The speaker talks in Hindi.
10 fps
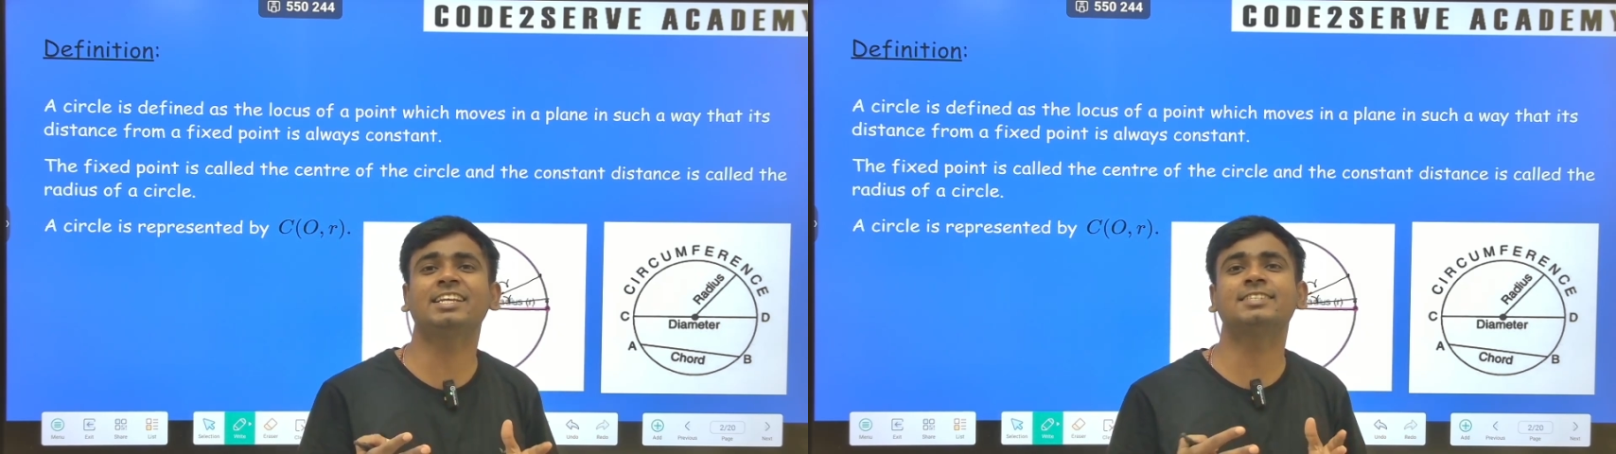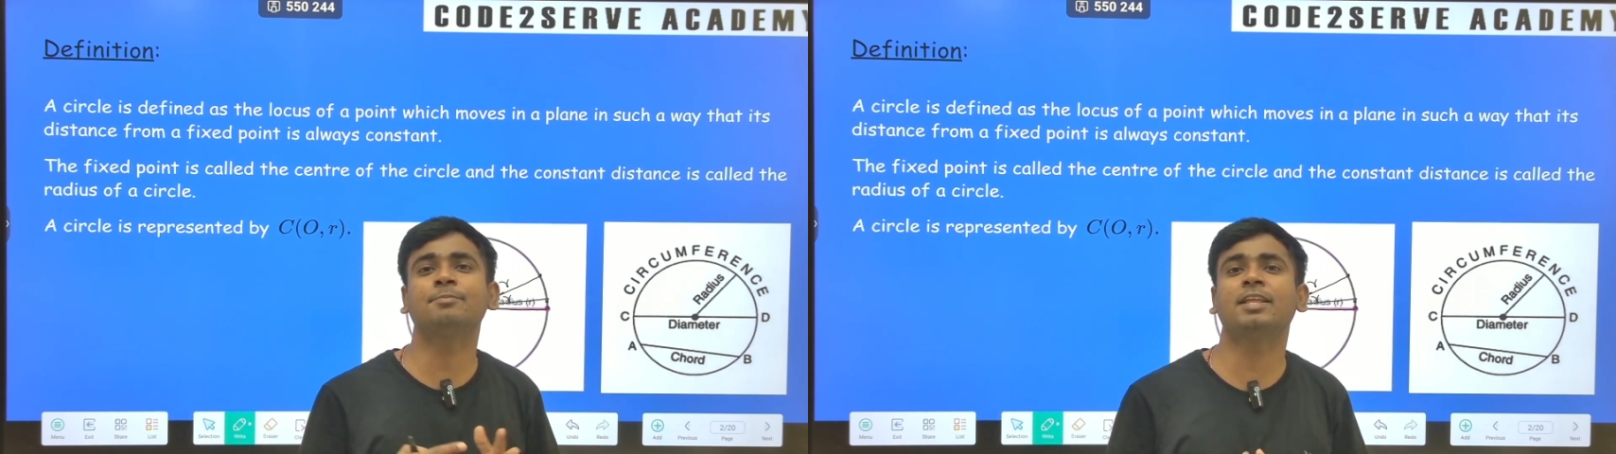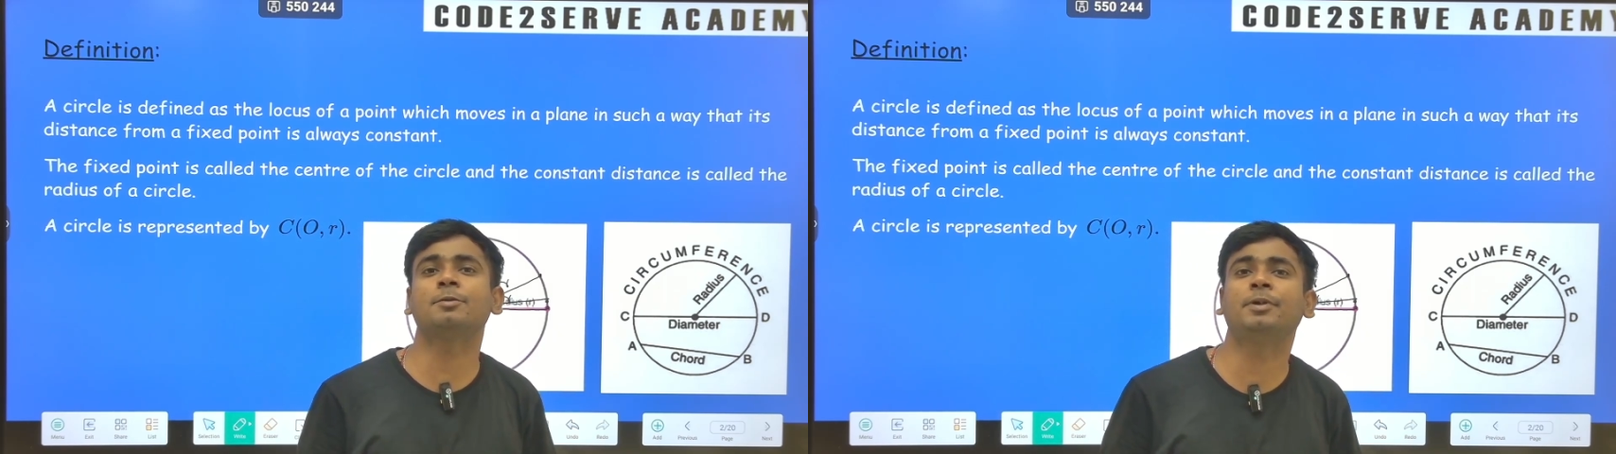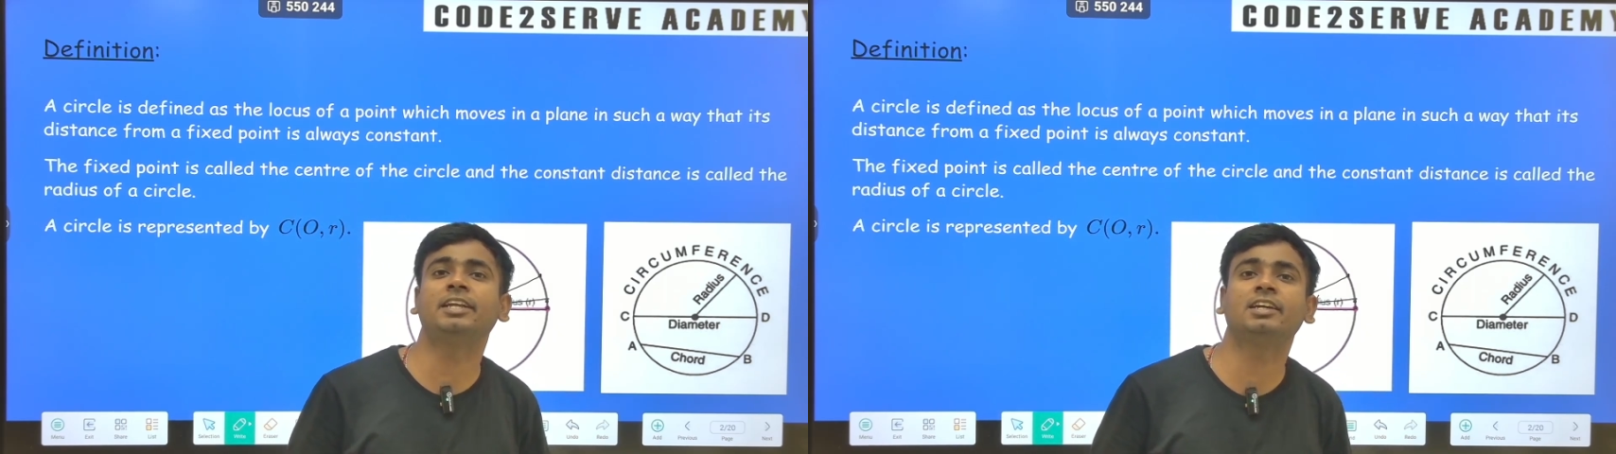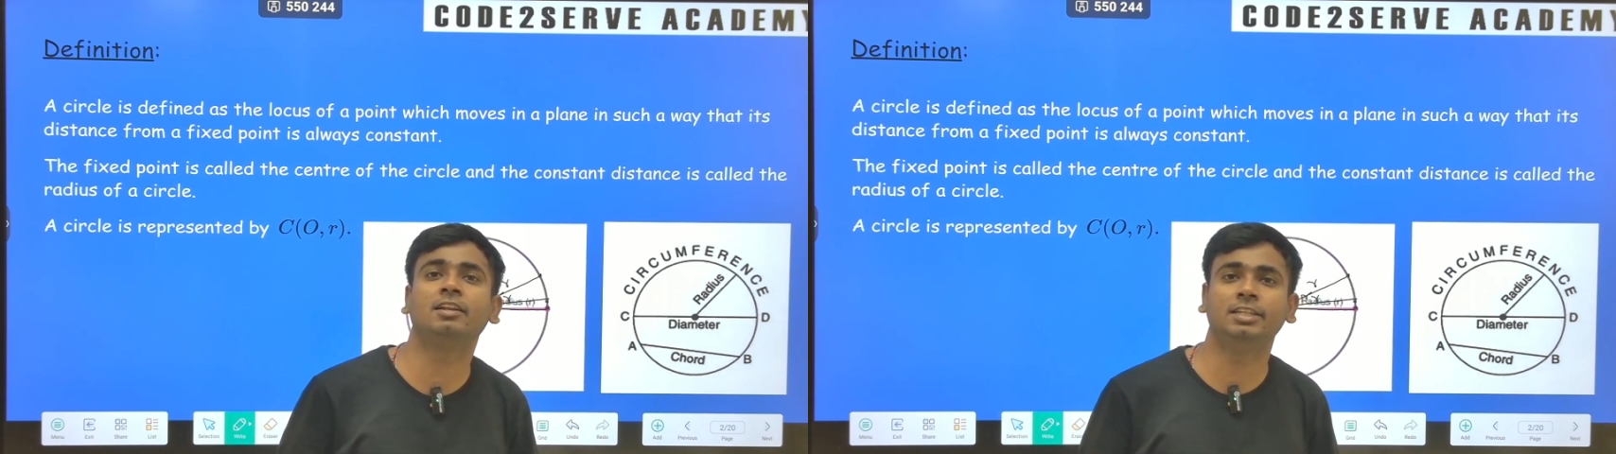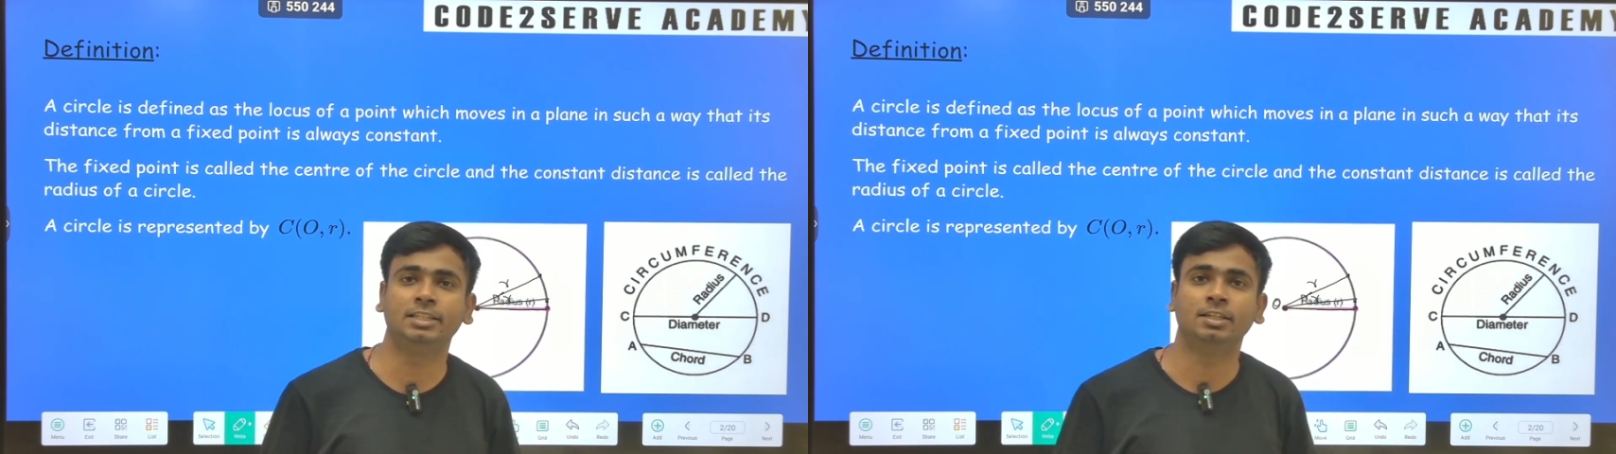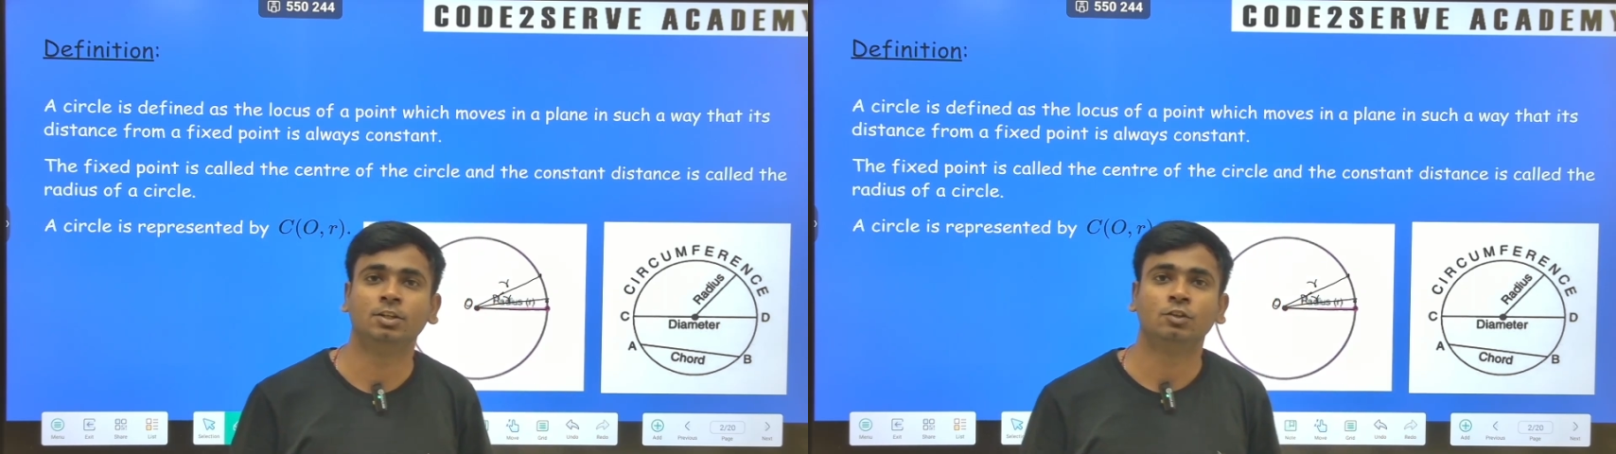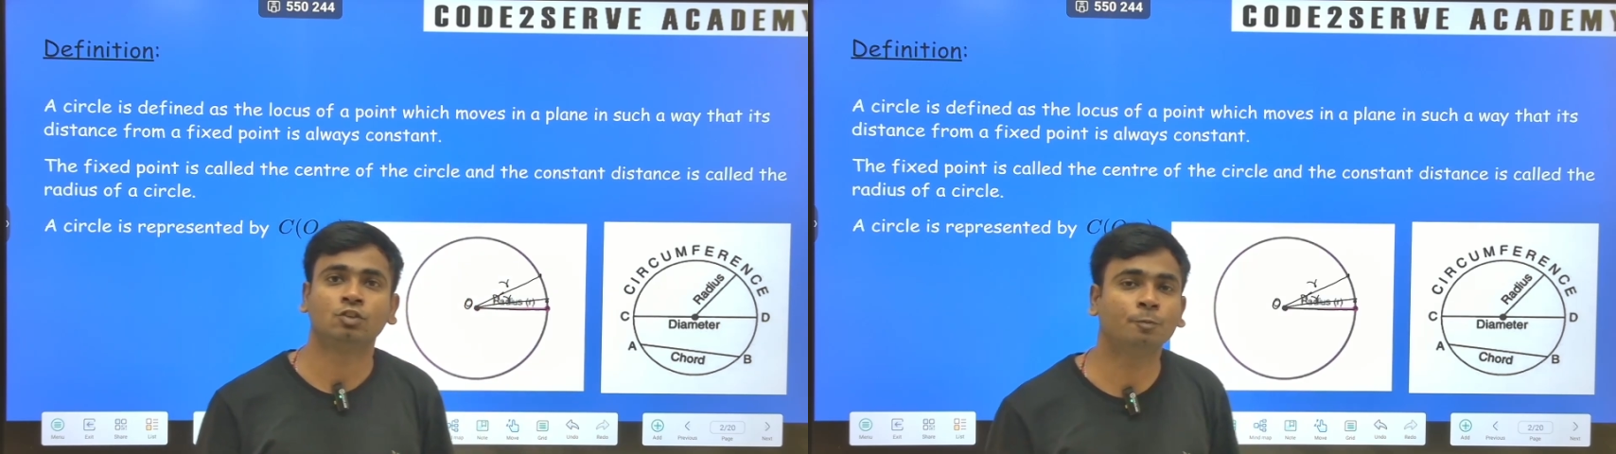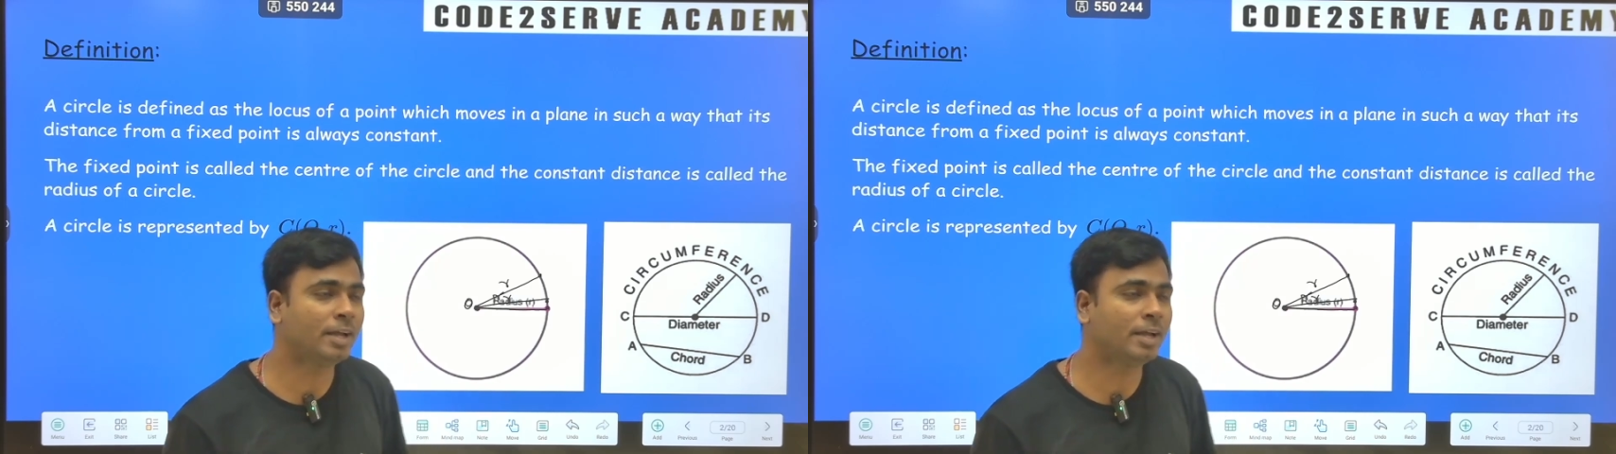कैसे मैथमेटिकली तो